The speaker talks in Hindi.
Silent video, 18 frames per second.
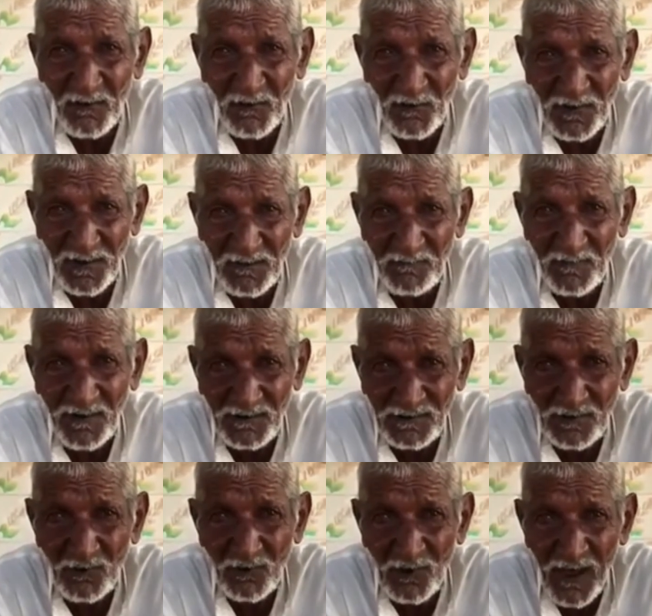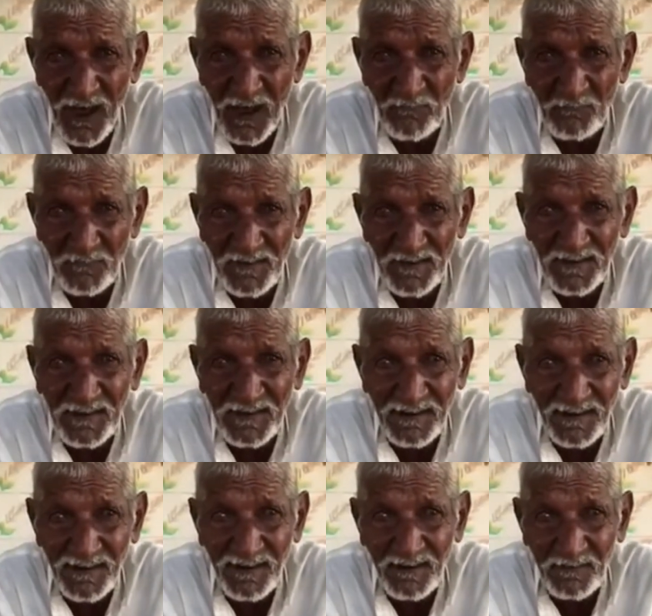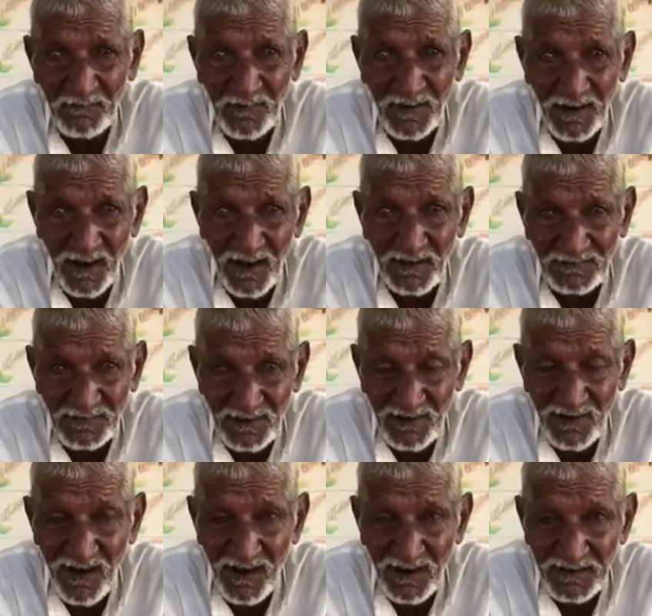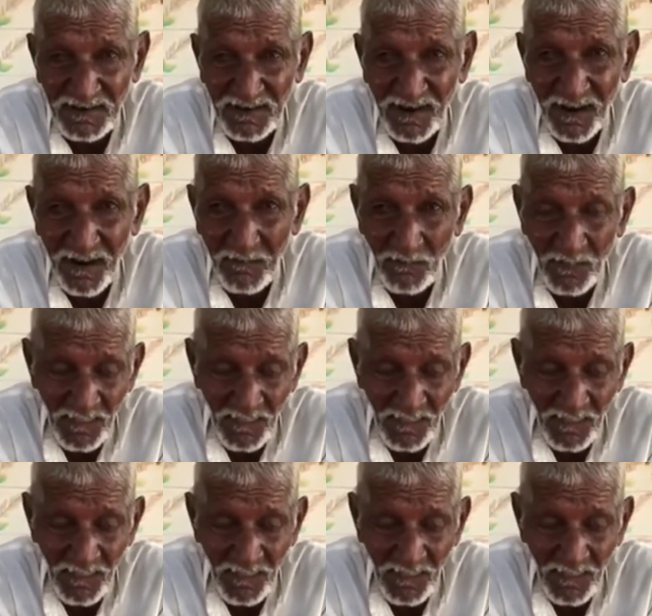का हो गए मर्द गुलाम वीर के घर महाराज लगाई का